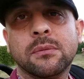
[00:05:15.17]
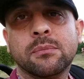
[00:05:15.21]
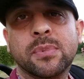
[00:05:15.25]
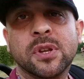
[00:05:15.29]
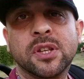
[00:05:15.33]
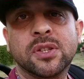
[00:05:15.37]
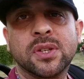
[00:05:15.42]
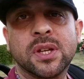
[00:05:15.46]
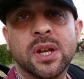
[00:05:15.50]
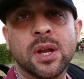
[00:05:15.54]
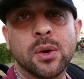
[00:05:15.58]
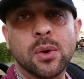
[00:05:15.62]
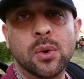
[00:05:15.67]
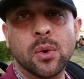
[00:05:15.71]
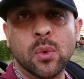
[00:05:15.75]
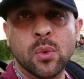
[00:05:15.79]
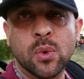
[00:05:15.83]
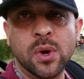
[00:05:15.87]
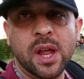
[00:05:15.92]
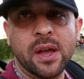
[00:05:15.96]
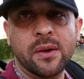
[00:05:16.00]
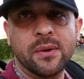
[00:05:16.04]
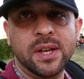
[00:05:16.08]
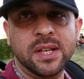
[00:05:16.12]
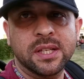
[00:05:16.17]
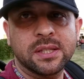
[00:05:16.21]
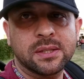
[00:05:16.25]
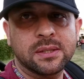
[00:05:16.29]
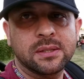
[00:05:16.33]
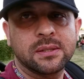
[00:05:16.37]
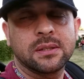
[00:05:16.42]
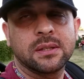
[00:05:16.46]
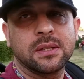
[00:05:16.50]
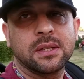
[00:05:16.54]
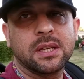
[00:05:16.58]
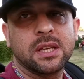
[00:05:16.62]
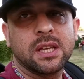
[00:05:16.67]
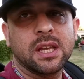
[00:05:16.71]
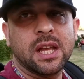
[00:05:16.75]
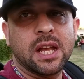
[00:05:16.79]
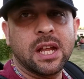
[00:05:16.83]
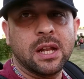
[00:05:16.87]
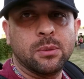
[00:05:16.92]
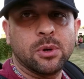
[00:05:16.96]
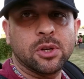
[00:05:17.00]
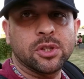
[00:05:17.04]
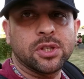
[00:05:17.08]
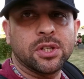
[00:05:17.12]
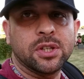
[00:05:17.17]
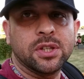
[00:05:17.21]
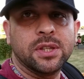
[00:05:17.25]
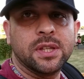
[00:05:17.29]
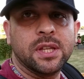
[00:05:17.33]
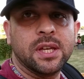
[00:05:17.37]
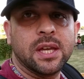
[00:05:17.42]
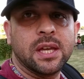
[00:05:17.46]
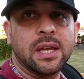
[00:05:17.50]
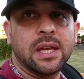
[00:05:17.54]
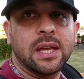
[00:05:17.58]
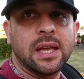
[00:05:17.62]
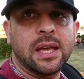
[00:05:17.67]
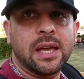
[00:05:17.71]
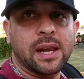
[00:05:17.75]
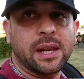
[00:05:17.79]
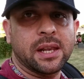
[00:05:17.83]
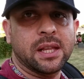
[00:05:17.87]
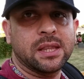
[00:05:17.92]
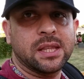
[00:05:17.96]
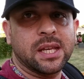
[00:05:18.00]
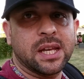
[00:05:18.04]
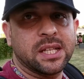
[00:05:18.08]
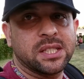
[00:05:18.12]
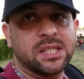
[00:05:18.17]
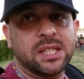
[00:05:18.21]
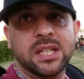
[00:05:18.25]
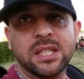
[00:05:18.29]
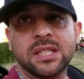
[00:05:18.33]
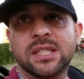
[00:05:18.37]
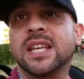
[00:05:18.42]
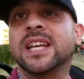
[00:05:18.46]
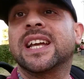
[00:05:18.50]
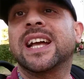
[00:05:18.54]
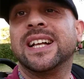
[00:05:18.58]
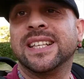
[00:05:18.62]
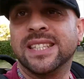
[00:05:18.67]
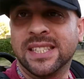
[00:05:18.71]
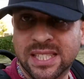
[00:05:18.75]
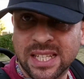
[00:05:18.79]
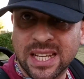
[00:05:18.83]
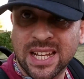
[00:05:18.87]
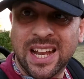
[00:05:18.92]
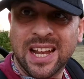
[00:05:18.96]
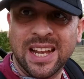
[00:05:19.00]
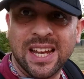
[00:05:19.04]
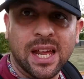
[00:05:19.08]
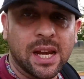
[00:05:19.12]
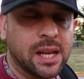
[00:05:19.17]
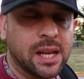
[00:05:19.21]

presionan una vez el botón de RTH y se cancela el